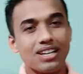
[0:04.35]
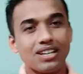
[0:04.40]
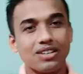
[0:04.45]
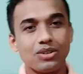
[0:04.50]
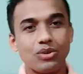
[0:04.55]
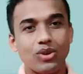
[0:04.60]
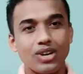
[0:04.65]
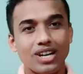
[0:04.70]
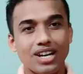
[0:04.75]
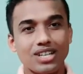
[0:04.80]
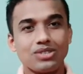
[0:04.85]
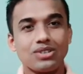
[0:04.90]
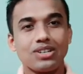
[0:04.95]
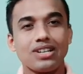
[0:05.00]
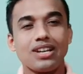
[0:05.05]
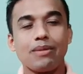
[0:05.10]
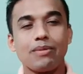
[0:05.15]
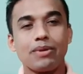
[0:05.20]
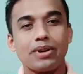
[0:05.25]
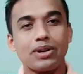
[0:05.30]
করা আসলে
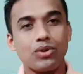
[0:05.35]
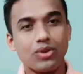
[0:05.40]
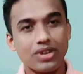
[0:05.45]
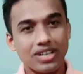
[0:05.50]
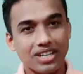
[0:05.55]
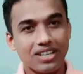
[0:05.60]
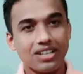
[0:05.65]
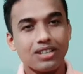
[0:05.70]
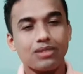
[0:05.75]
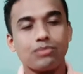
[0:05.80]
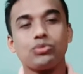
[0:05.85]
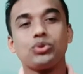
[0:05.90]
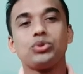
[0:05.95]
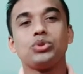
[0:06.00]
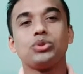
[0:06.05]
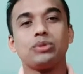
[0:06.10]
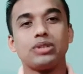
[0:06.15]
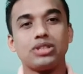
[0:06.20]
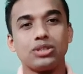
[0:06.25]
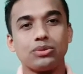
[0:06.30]
আমার অনেকের বন্ধু
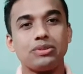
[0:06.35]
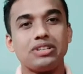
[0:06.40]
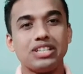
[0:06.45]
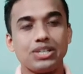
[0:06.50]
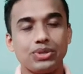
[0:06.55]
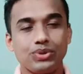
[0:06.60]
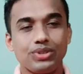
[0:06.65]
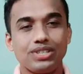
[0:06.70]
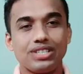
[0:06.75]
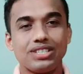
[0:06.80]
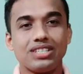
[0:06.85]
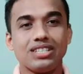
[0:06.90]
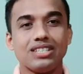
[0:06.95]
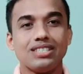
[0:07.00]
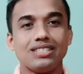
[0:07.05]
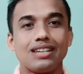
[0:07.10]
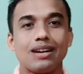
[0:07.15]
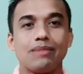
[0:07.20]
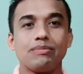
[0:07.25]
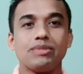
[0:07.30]
বান্ধবের রিকোয়েস্টে যে
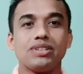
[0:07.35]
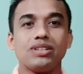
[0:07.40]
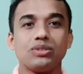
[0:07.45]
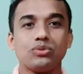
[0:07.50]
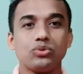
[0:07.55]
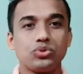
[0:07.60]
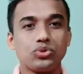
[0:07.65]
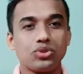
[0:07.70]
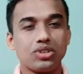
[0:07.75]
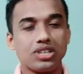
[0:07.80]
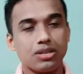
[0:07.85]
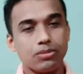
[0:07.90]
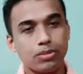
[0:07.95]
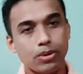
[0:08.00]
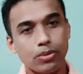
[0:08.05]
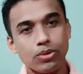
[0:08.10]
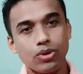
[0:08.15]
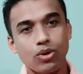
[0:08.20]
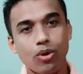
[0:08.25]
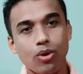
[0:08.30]
আমি ওজন
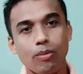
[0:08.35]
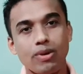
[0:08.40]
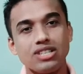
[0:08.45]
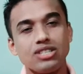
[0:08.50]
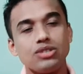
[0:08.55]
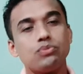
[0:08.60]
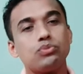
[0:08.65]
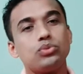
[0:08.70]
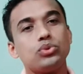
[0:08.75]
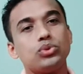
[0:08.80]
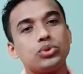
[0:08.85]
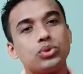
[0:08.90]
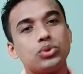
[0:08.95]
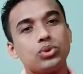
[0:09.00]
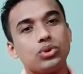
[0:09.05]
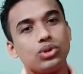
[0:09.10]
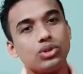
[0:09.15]
কিভাবে কমাইছি পুরো